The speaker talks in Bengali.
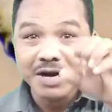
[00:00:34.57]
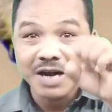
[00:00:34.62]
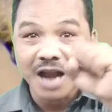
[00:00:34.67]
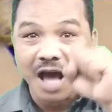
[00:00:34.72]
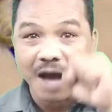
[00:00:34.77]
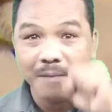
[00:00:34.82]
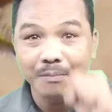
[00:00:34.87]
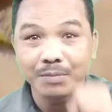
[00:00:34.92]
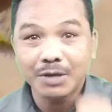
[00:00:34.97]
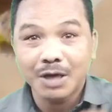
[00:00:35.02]
আমার
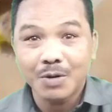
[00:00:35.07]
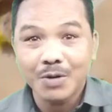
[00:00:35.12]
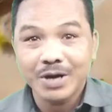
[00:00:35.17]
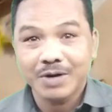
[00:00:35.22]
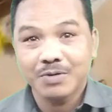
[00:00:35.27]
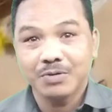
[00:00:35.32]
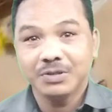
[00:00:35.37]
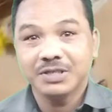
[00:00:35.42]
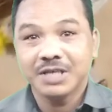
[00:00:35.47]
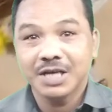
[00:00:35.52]
নামটাও
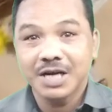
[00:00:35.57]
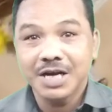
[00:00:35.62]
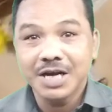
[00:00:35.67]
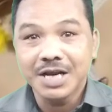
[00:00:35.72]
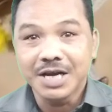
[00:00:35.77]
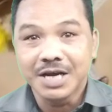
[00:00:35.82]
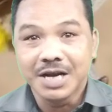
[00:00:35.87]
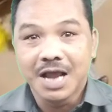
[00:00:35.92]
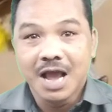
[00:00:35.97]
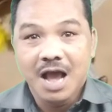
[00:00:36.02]
একটু জেনে
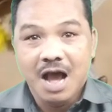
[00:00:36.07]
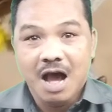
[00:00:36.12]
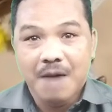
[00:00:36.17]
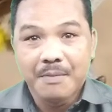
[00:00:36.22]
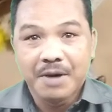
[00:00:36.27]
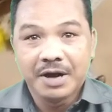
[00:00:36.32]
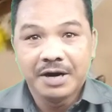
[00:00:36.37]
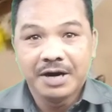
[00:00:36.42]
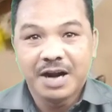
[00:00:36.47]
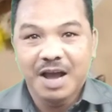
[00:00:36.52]
নিন
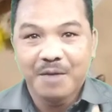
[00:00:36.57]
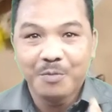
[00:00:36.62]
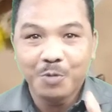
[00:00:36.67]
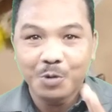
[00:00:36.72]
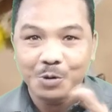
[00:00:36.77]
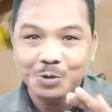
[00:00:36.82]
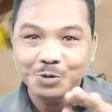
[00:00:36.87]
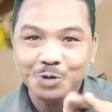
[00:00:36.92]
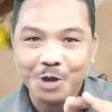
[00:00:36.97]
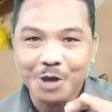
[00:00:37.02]
আমার নাম
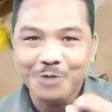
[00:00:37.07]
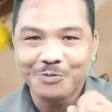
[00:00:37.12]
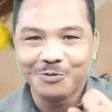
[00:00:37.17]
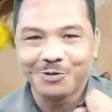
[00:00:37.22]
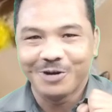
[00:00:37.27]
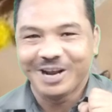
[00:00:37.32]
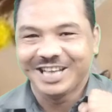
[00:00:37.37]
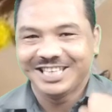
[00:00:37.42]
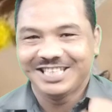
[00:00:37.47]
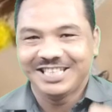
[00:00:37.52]
উদয়
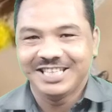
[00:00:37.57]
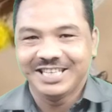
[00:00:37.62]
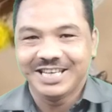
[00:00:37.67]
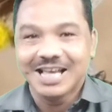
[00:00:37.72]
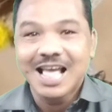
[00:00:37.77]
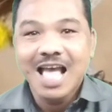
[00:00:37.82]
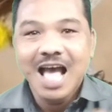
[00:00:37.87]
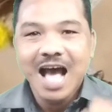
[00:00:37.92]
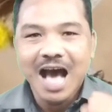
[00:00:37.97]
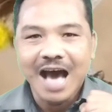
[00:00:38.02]
মুরা সিং
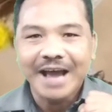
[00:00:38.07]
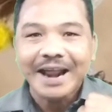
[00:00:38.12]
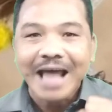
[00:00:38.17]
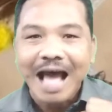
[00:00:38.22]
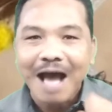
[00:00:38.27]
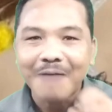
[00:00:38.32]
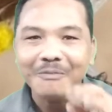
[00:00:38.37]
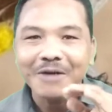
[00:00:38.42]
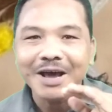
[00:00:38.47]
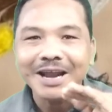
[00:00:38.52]
আর
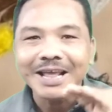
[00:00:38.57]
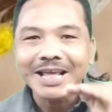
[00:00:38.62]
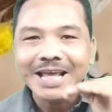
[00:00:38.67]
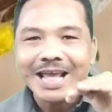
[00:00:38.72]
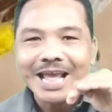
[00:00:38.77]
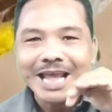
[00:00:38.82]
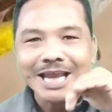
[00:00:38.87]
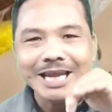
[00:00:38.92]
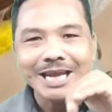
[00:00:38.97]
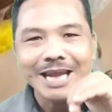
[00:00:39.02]
আমার
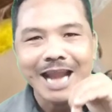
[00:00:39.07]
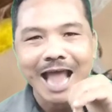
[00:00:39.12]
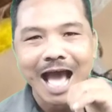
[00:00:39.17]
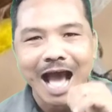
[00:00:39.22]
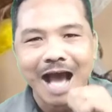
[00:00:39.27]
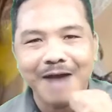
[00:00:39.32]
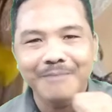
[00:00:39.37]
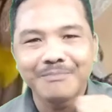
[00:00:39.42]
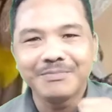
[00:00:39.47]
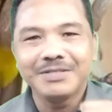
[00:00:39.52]
এই
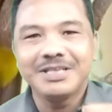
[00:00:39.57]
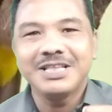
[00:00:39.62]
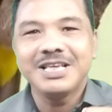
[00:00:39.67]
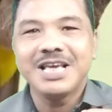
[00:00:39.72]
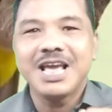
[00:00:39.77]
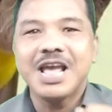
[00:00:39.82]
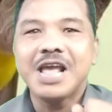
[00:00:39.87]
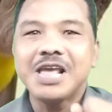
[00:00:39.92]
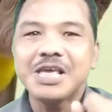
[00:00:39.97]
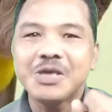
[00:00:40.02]
নাম
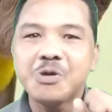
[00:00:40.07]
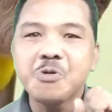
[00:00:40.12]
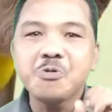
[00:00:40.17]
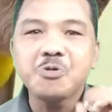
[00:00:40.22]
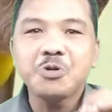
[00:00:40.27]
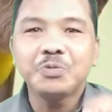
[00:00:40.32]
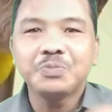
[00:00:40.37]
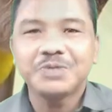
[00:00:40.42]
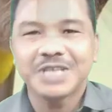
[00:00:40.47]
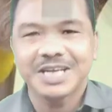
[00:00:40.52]
দিয়ে
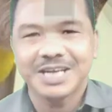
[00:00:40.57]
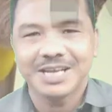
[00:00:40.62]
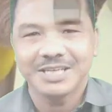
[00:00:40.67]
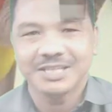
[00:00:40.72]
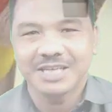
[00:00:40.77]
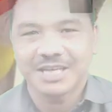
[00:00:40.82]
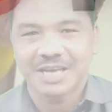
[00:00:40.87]
ইউটিউব চ্যানেল